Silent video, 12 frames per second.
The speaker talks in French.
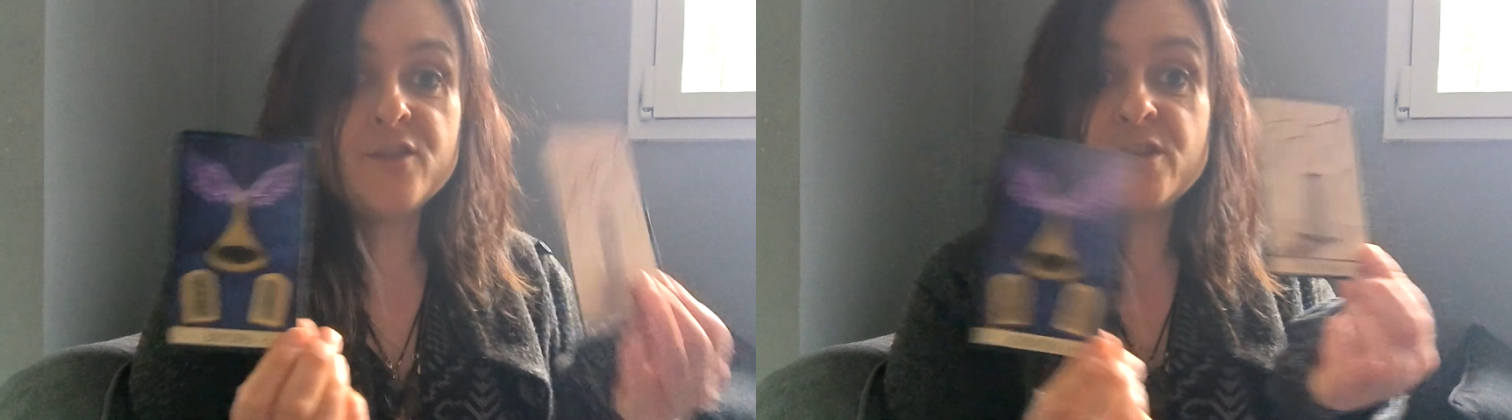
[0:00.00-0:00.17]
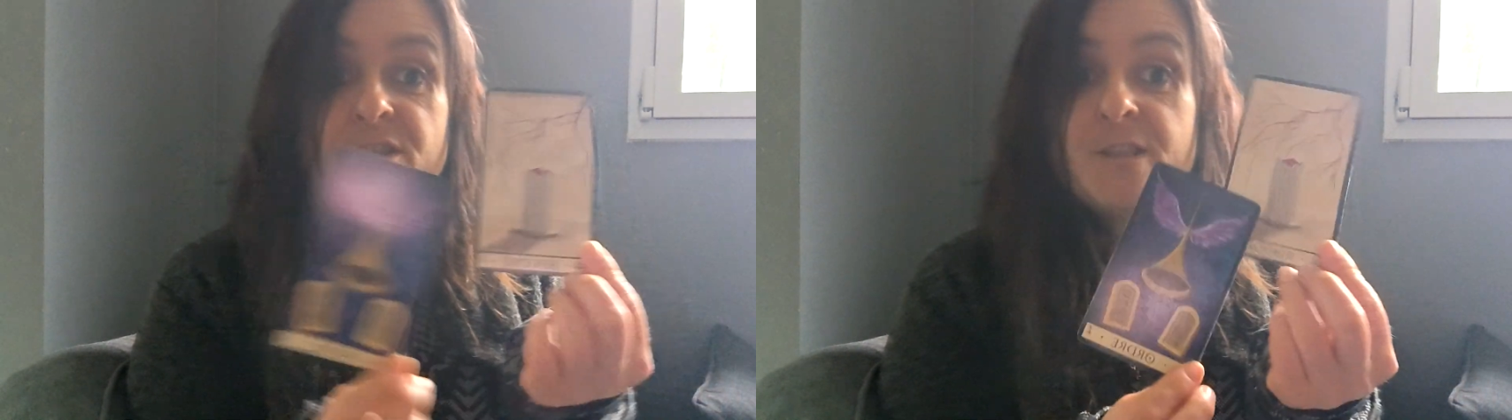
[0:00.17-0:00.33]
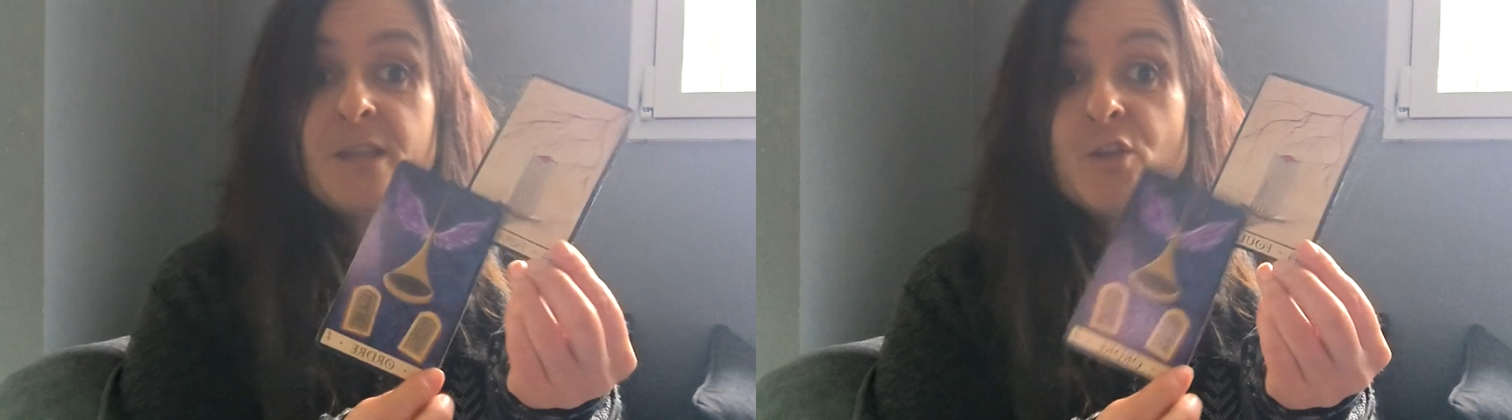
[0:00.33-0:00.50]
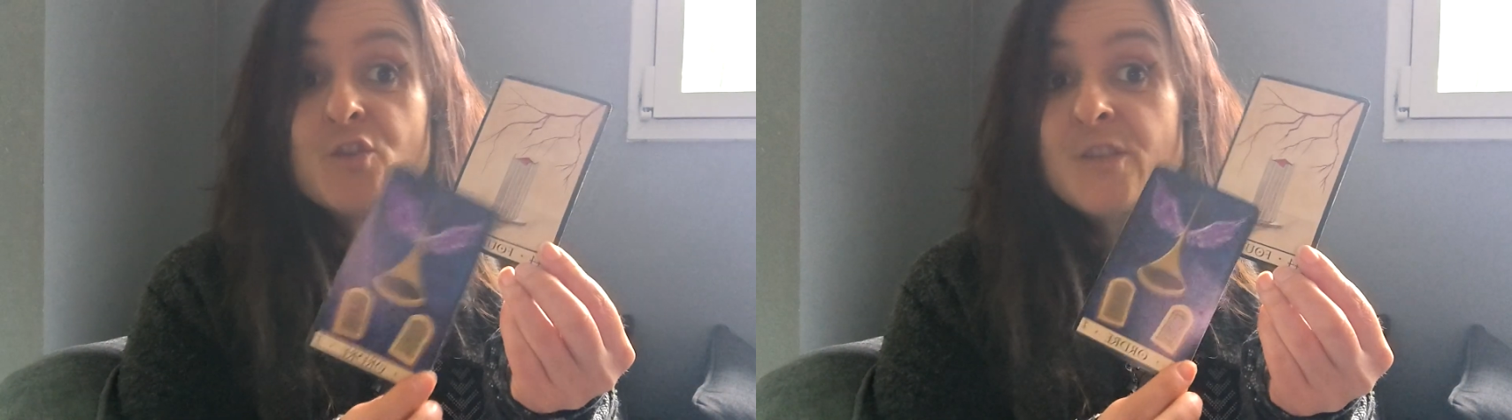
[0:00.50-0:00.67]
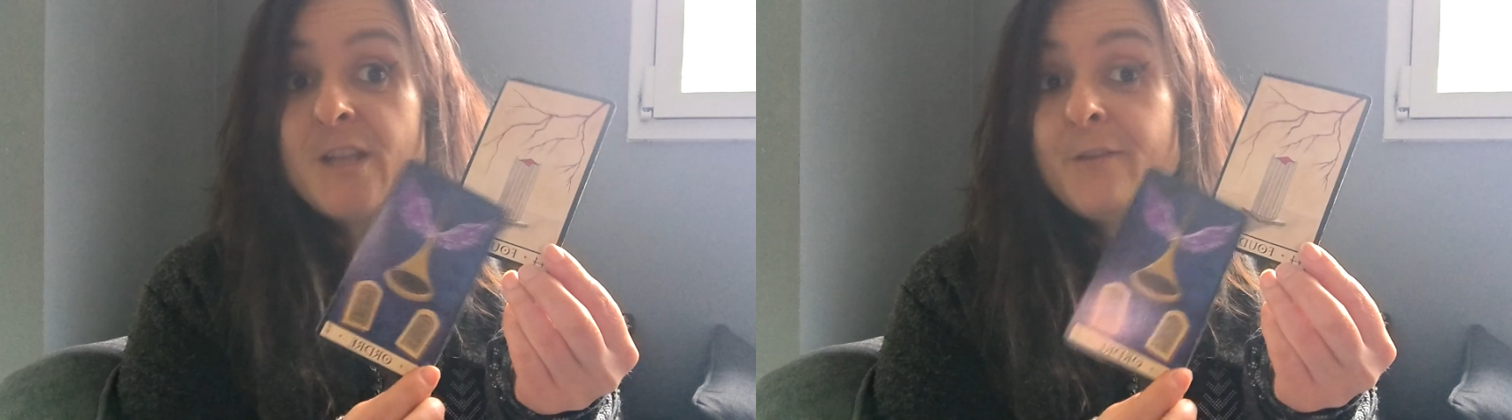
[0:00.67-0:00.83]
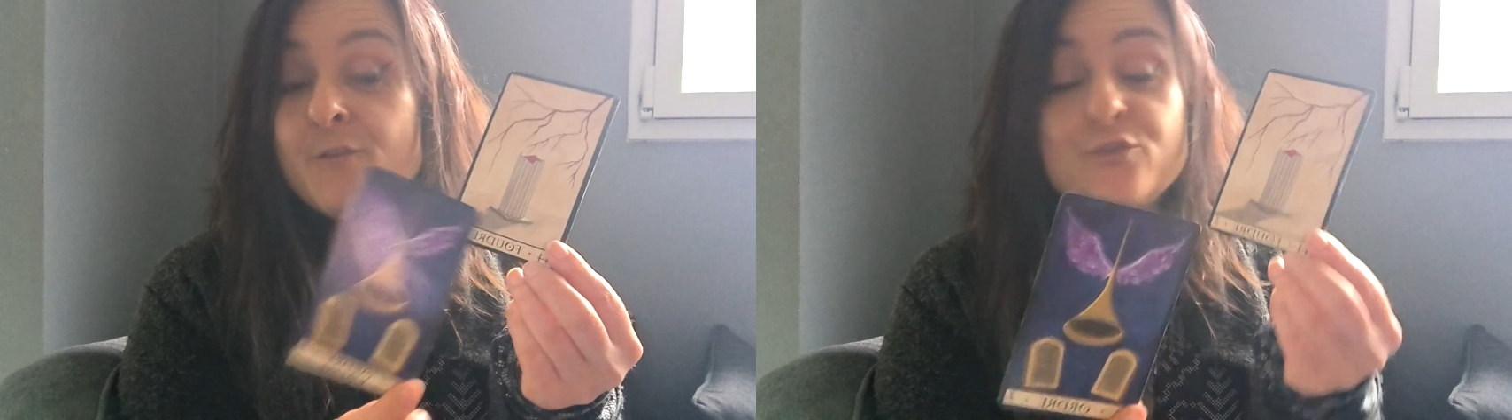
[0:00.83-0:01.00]
et d'ailleurs,
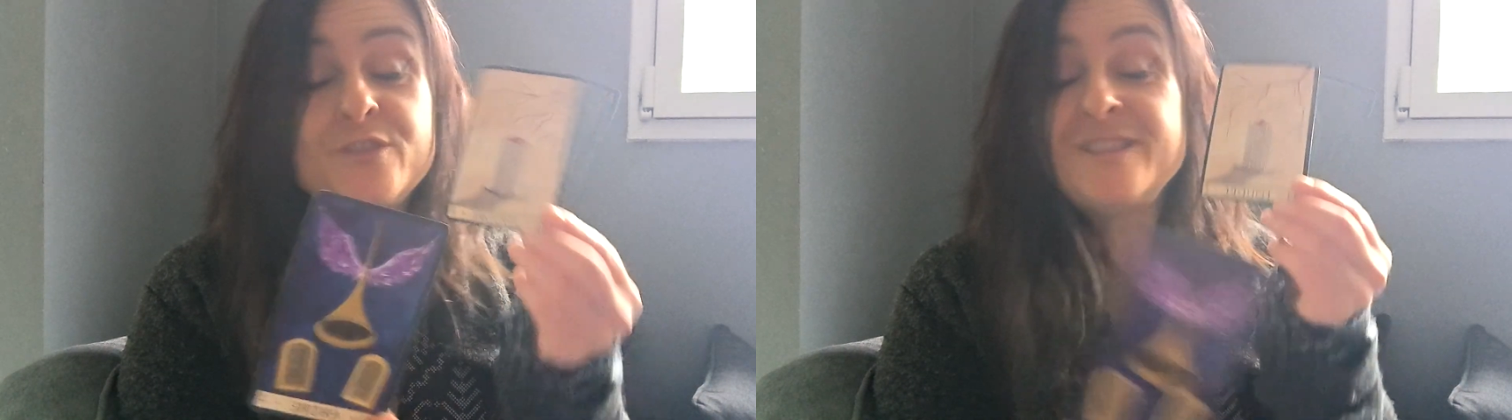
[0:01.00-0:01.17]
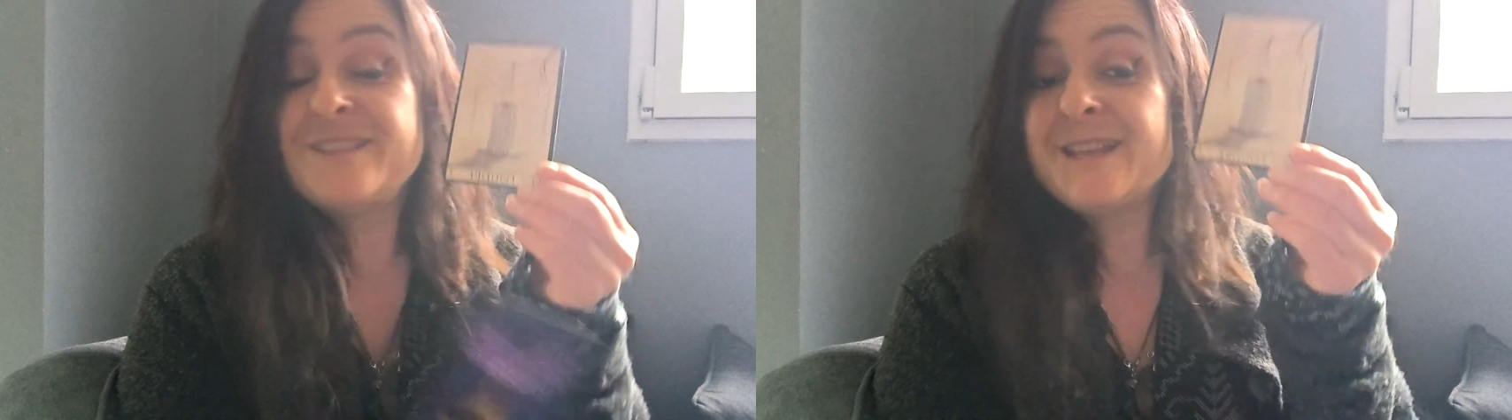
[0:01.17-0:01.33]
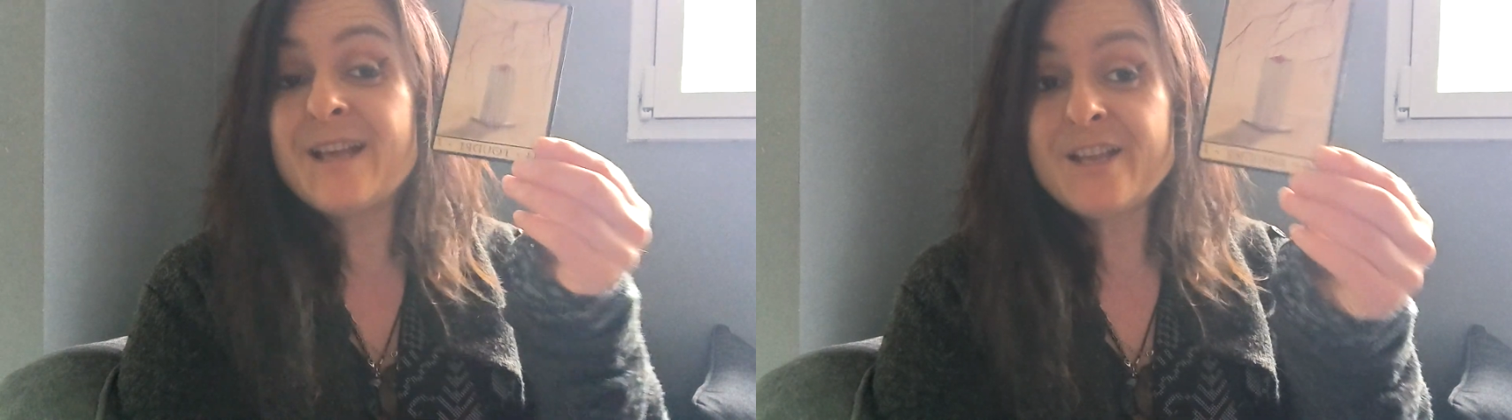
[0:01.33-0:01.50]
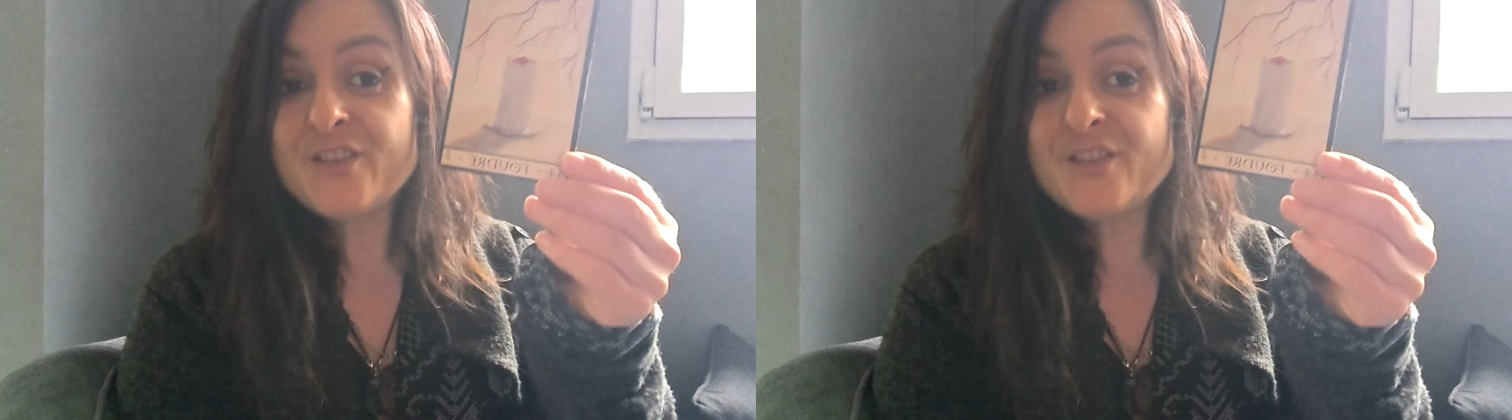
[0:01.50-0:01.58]
je dis ça